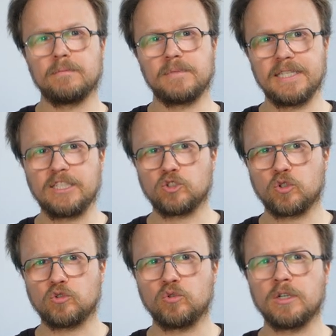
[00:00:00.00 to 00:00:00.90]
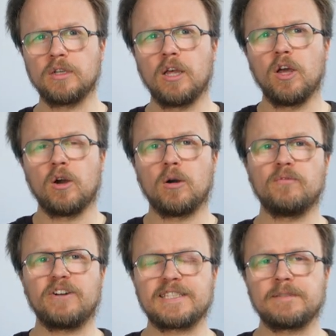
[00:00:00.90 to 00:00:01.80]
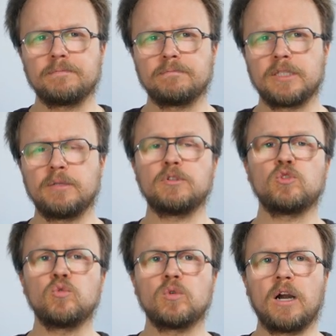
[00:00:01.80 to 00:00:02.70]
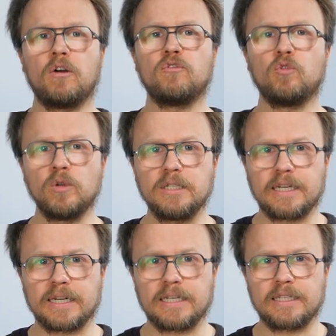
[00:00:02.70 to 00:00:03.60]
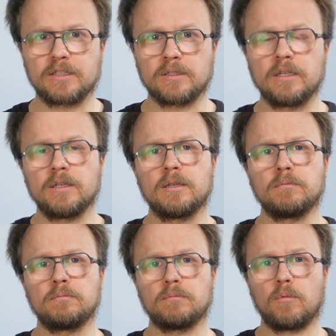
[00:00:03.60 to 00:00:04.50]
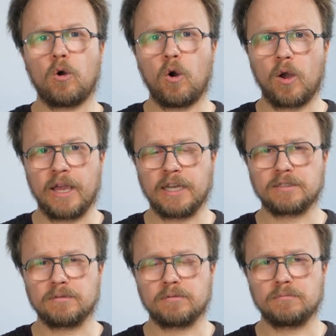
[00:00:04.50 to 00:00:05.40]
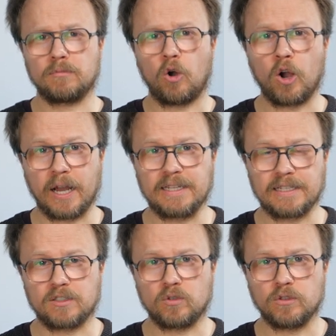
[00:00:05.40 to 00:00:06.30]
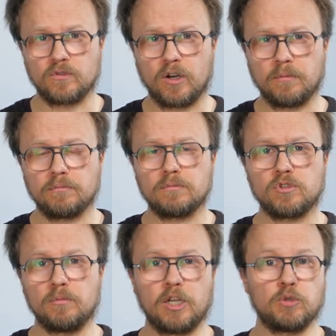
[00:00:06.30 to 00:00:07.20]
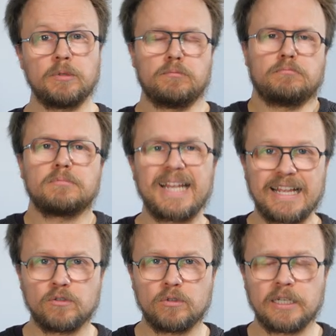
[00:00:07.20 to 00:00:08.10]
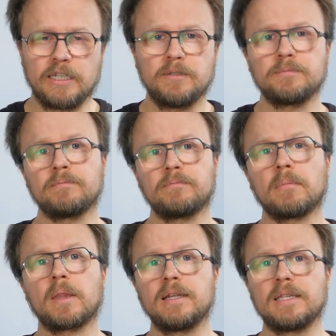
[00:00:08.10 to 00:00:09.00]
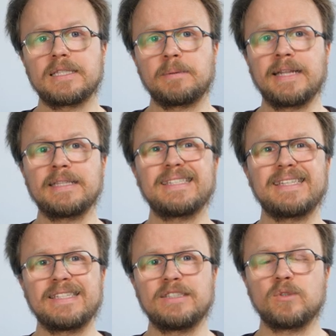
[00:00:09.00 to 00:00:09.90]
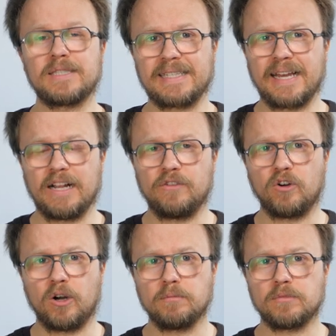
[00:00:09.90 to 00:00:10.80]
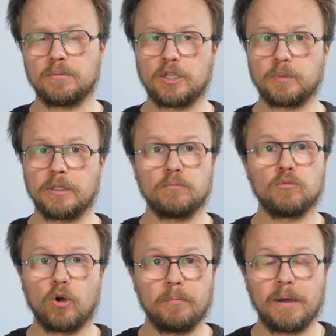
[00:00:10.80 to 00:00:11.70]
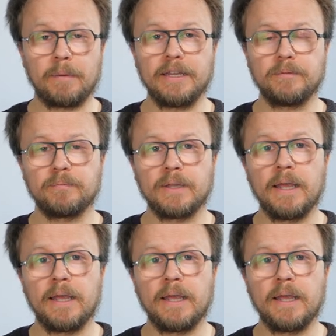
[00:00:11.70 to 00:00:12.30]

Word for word: Sichtstrukturen umfassen in Bezug auf Unterricht erstens Organisationsformen, zum Beispiel Klassenunterricht, zweitens Sozialformen, zum Beispiel Gruppenarbeit